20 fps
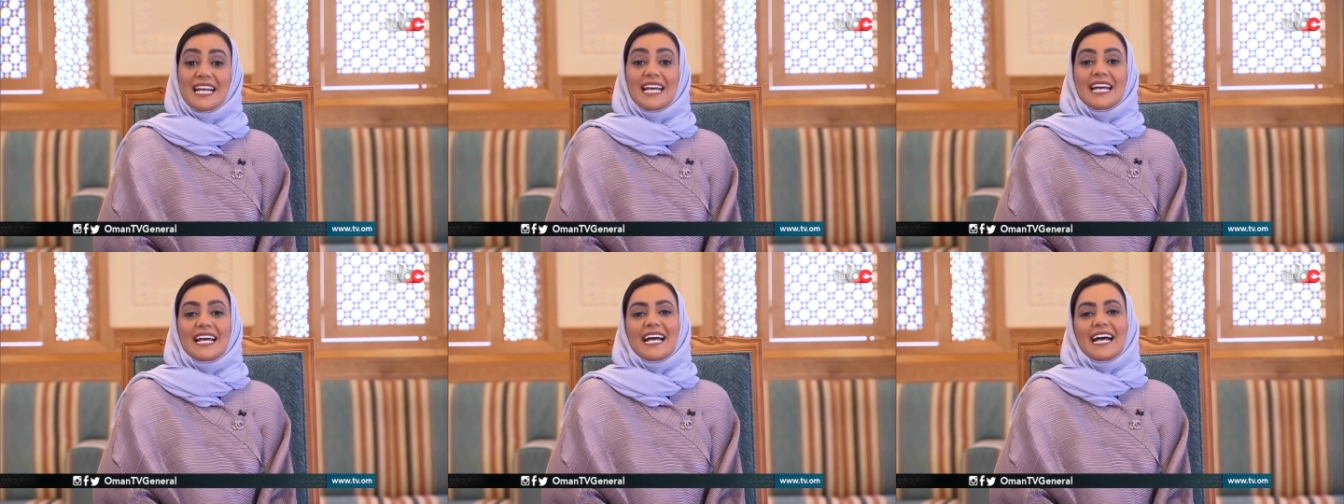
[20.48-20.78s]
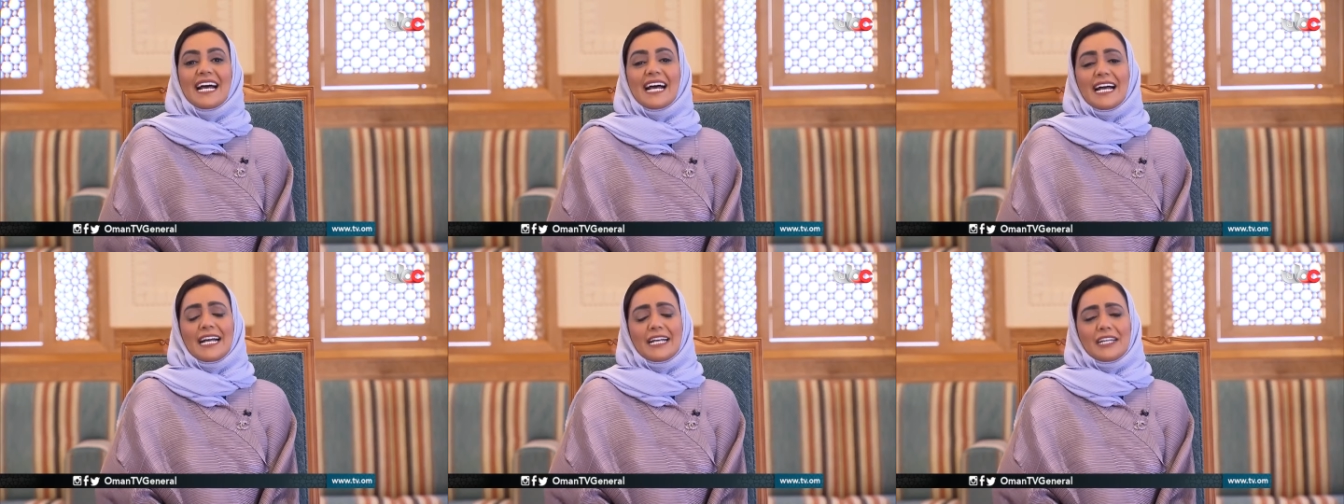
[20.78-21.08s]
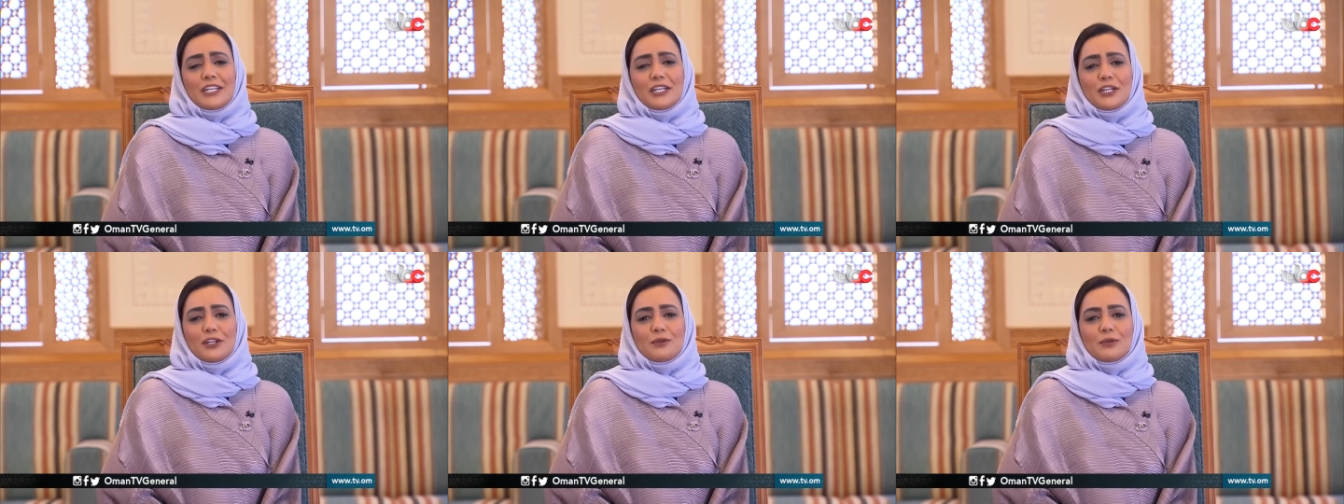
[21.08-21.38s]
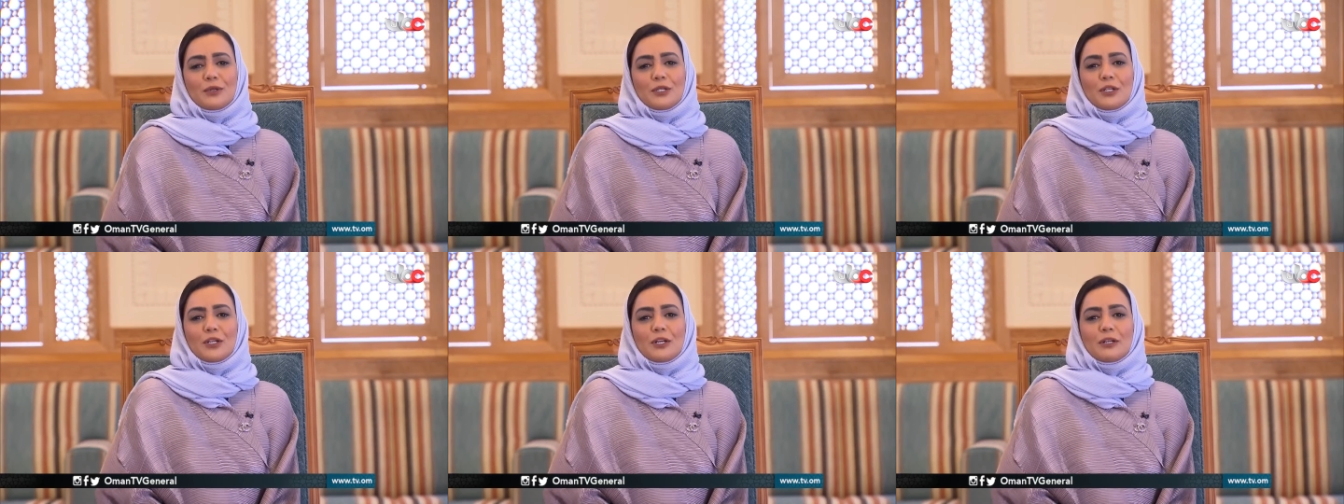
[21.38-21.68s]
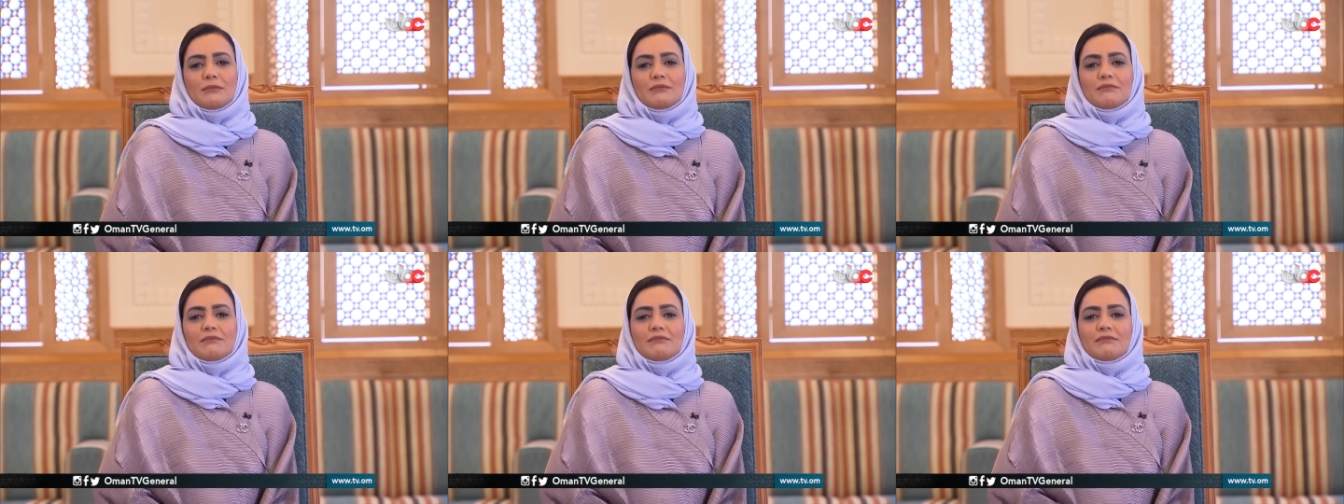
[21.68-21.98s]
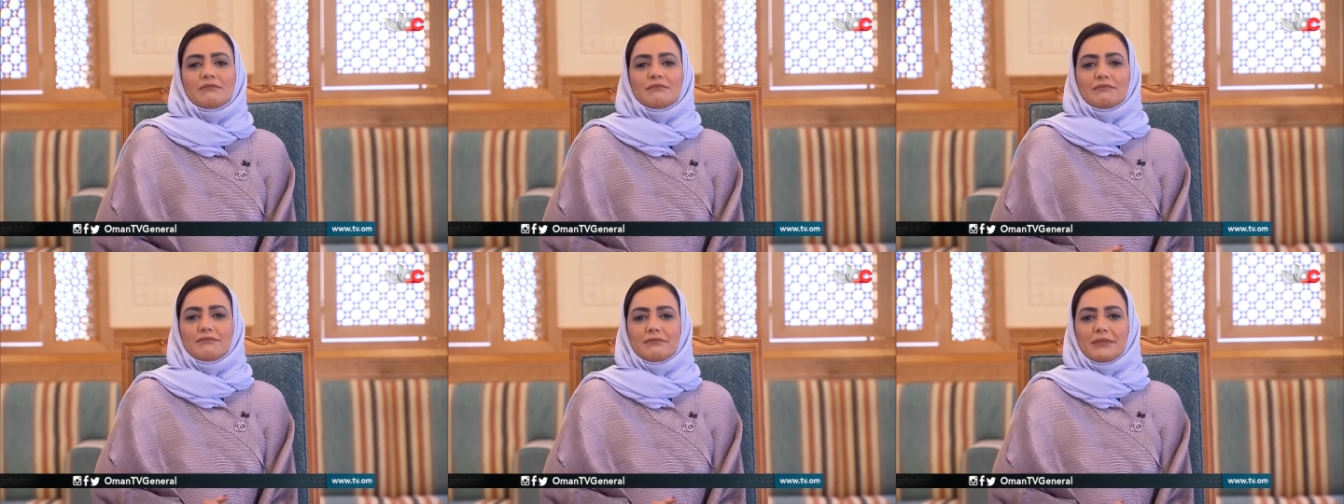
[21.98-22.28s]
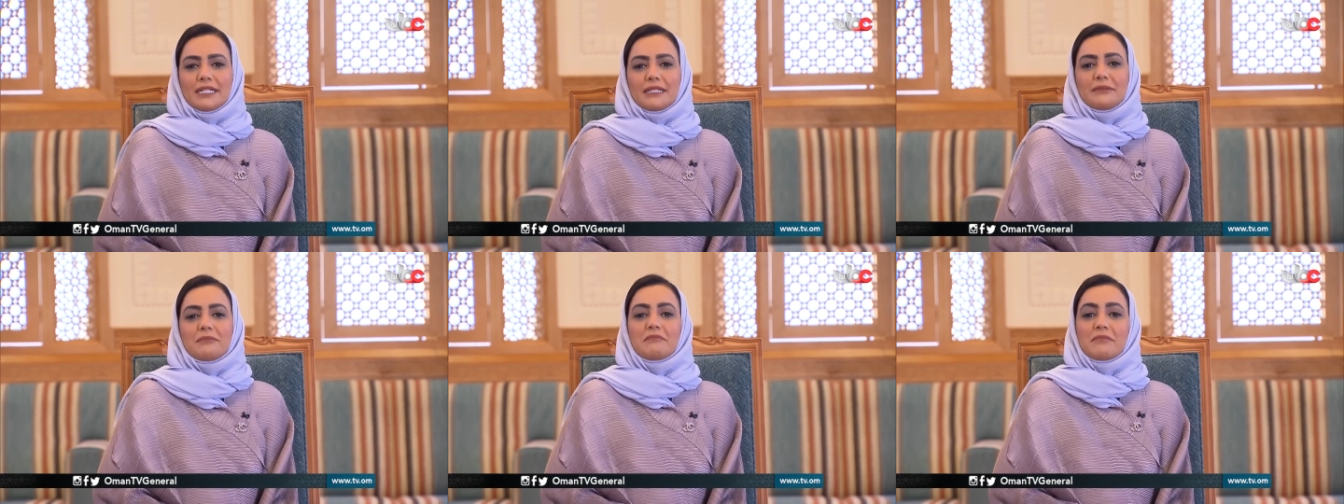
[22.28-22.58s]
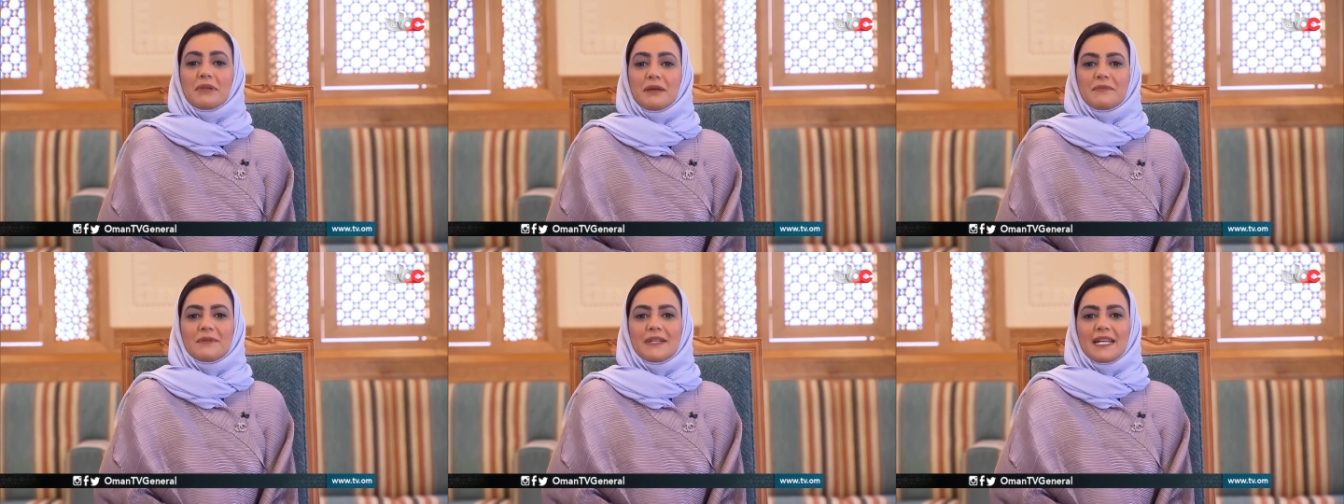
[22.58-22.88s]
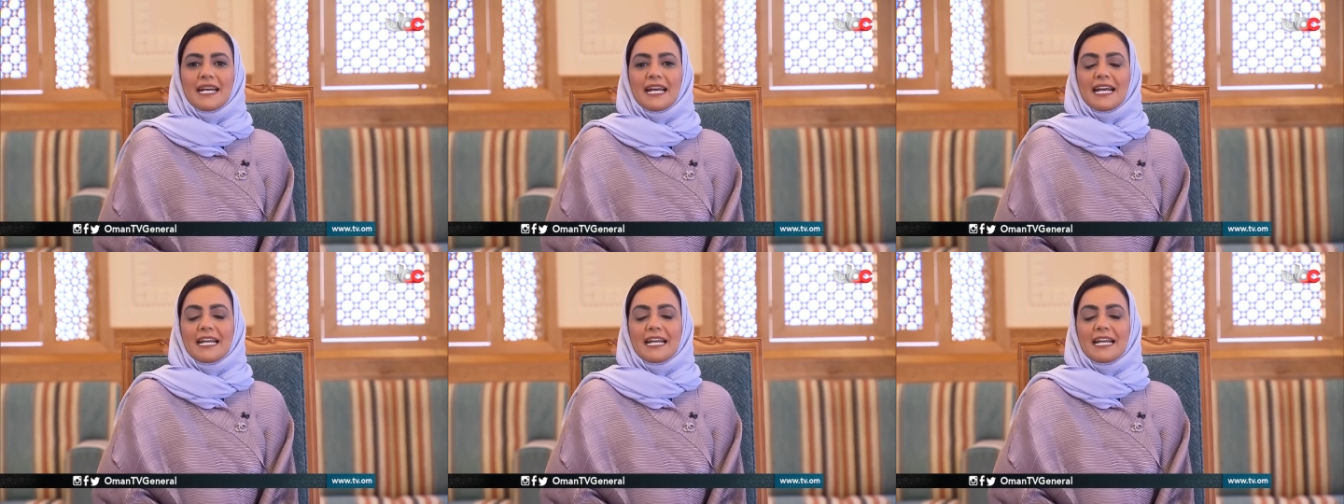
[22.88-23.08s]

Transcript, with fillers: أحييكم اليوم من مبنى